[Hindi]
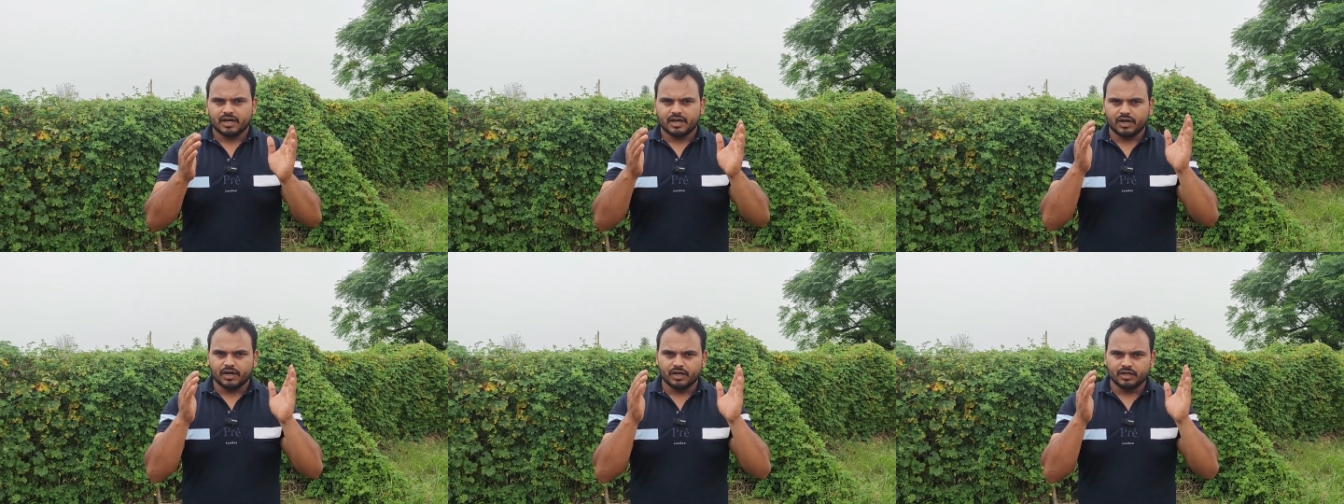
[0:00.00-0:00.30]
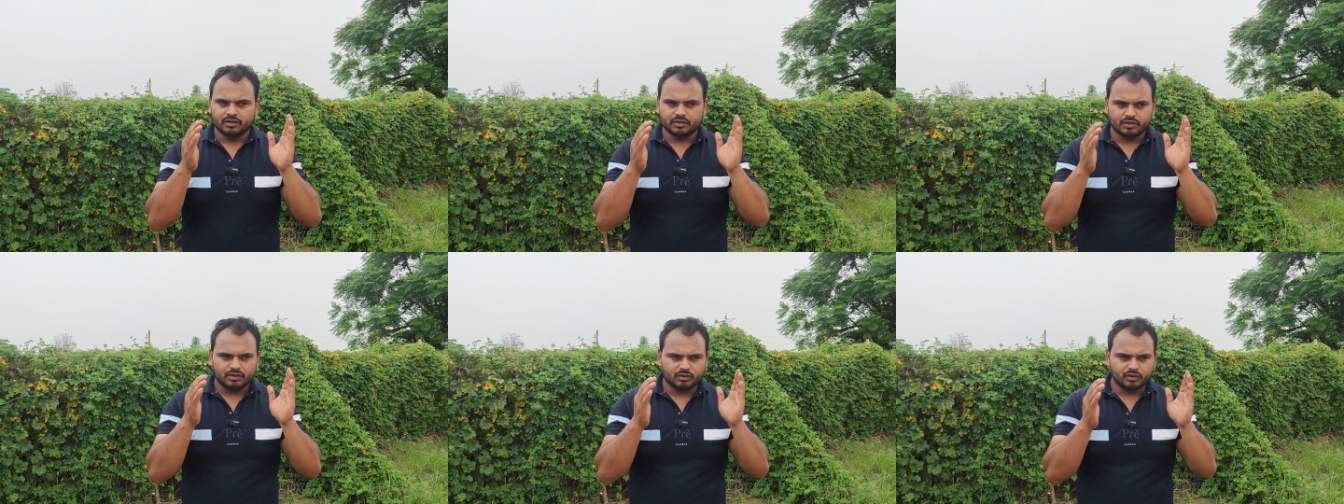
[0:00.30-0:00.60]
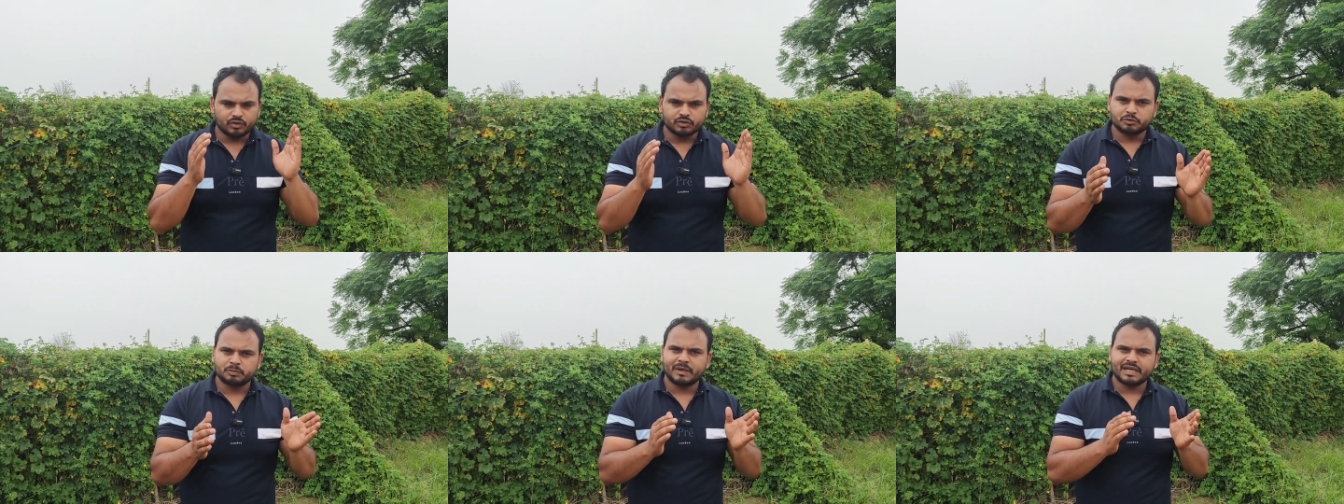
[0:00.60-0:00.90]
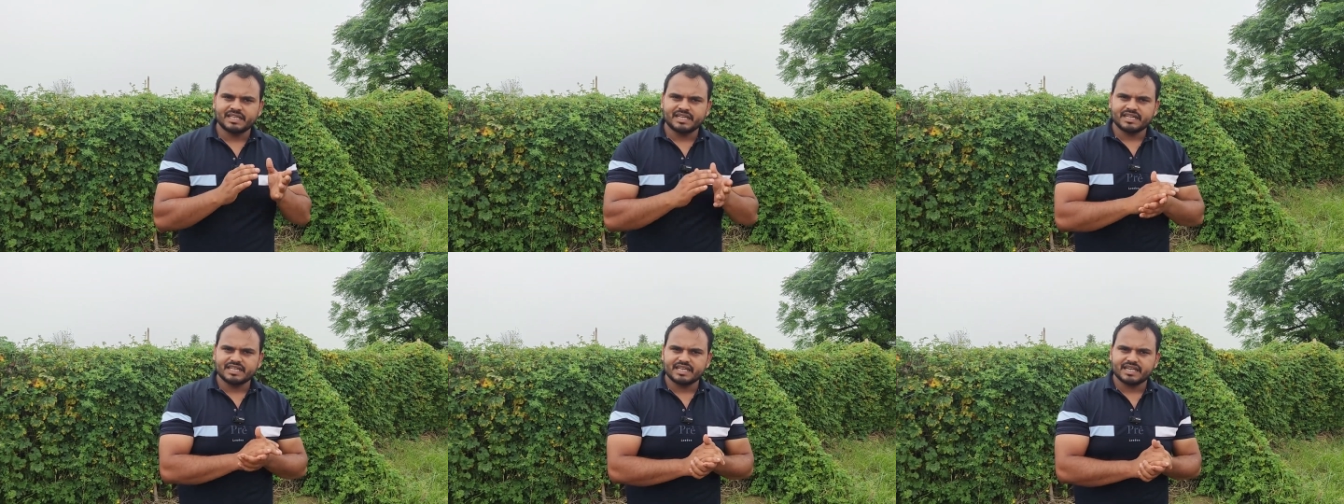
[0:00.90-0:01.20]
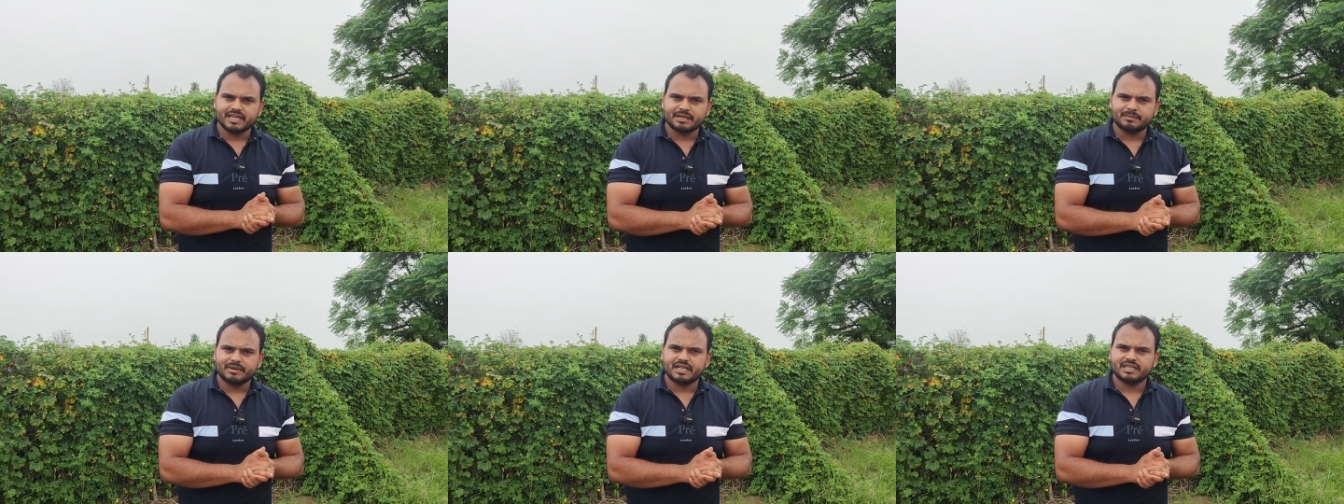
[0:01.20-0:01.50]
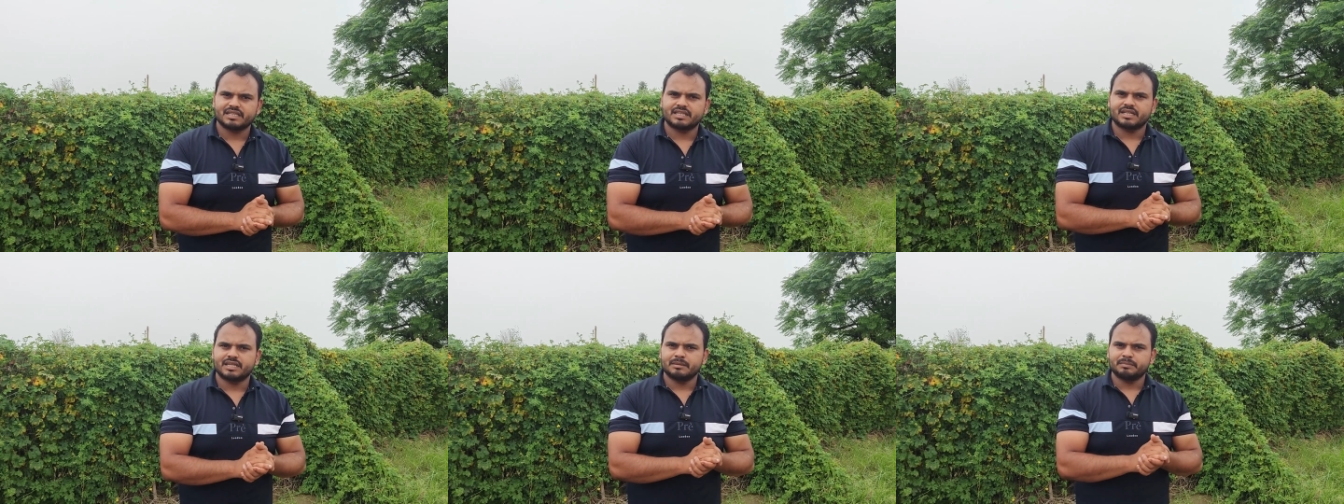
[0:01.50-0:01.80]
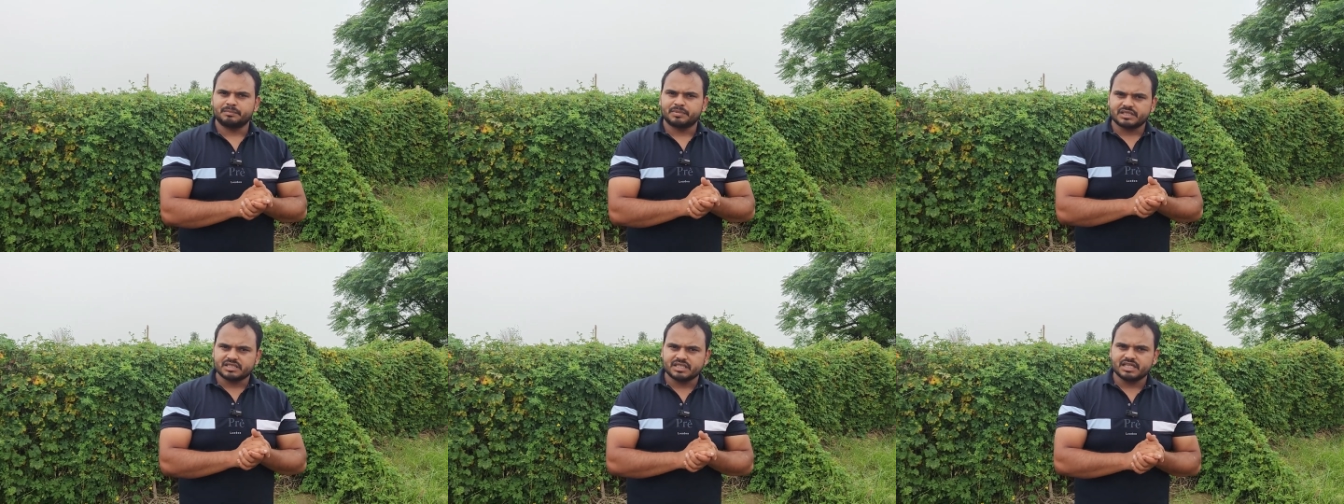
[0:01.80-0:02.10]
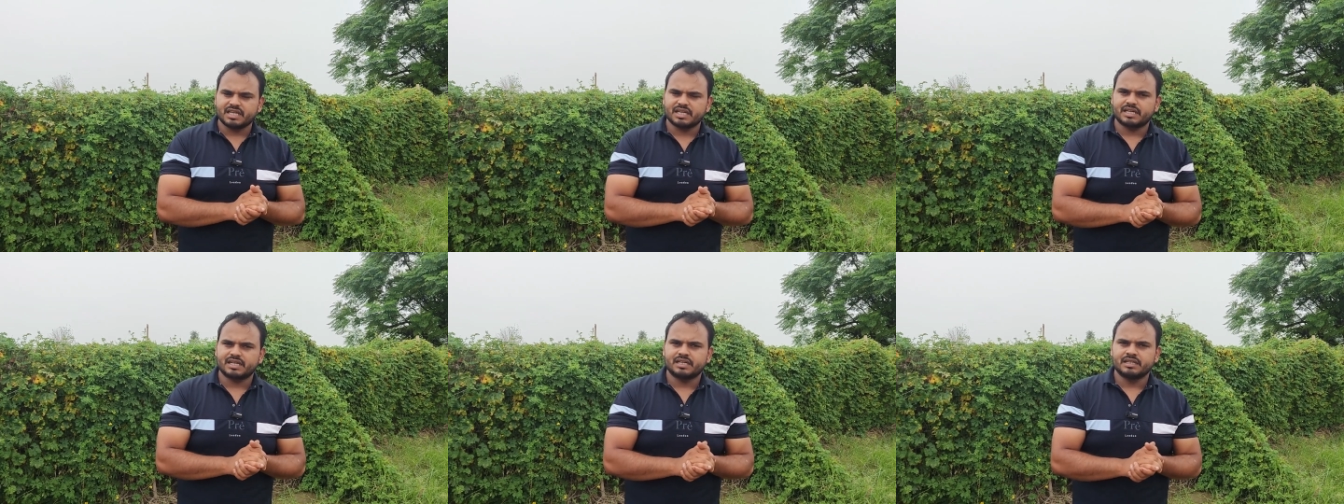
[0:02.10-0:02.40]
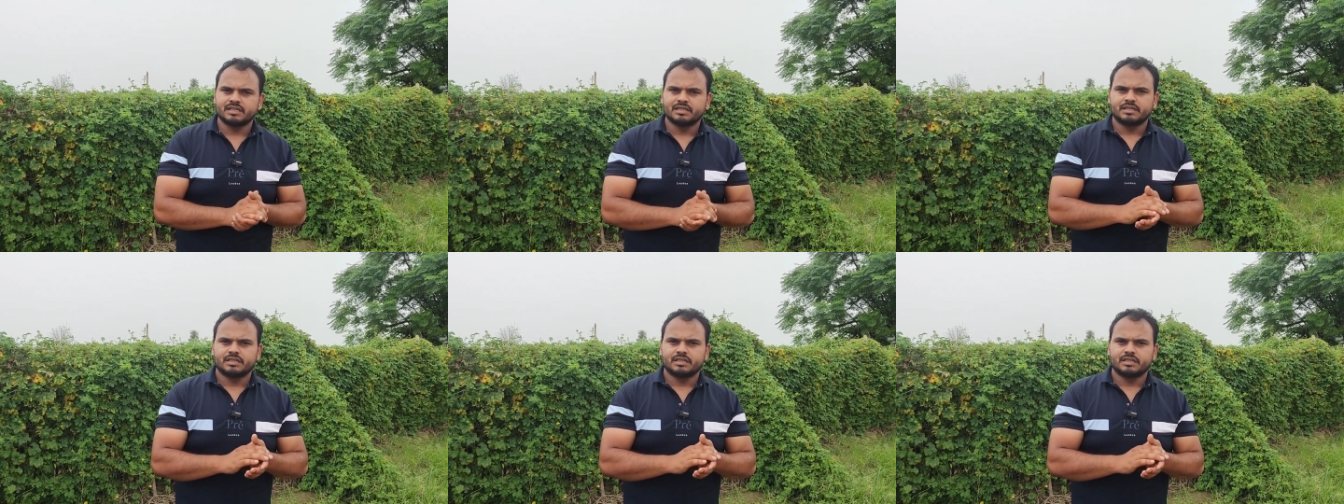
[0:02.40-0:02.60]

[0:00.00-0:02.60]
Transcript: और उत्पादन की अगर बात करें प्रति एकड़